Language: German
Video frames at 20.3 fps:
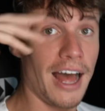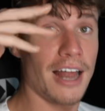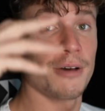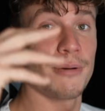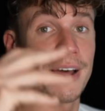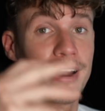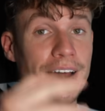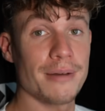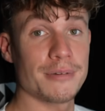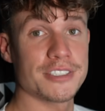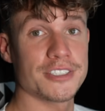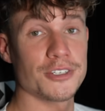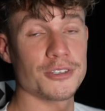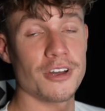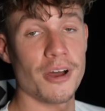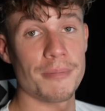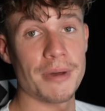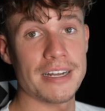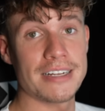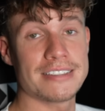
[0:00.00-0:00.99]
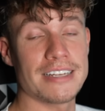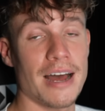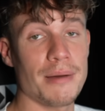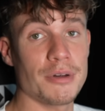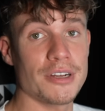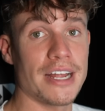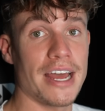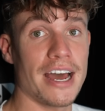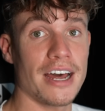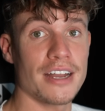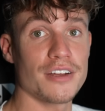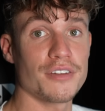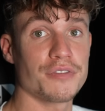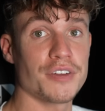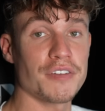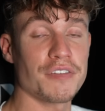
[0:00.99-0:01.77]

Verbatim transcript: Hallo, mein Name ist Luca, meine Damen und Herren.